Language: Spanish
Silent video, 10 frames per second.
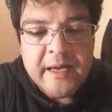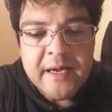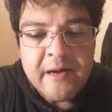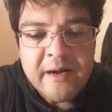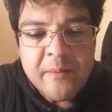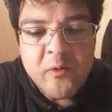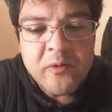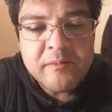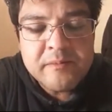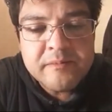Ayer
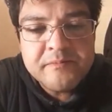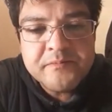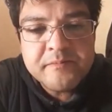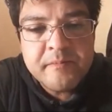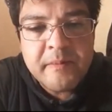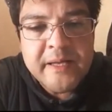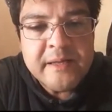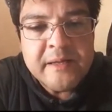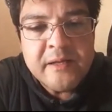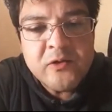hablamos
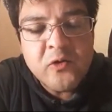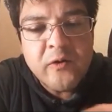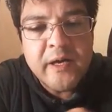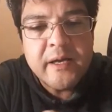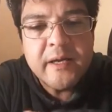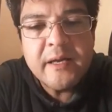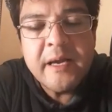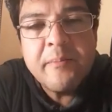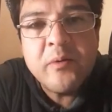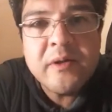bastante sobre
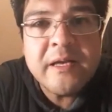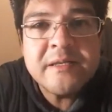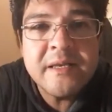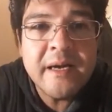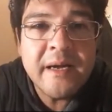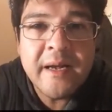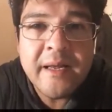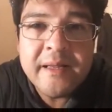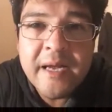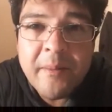la importancia
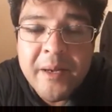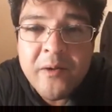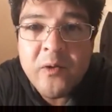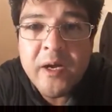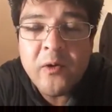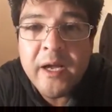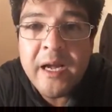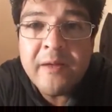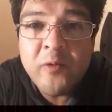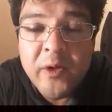en este camino de lo
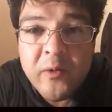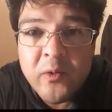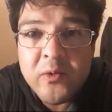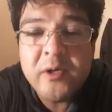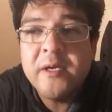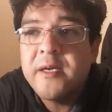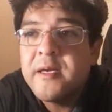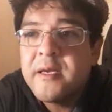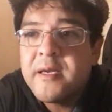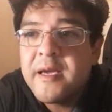que es la hipodebut,
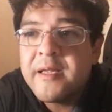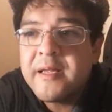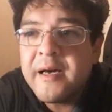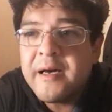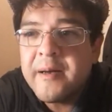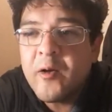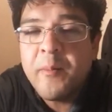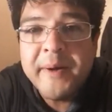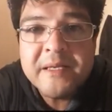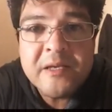esta
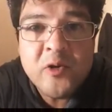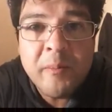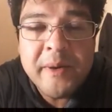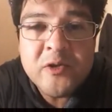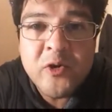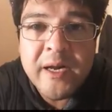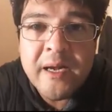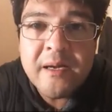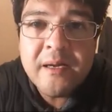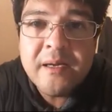conversación
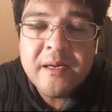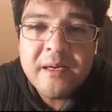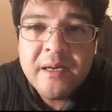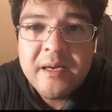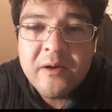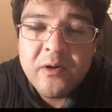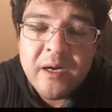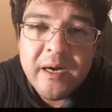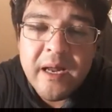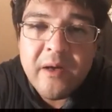personal
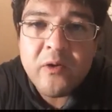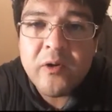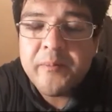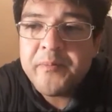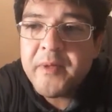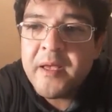con el creador.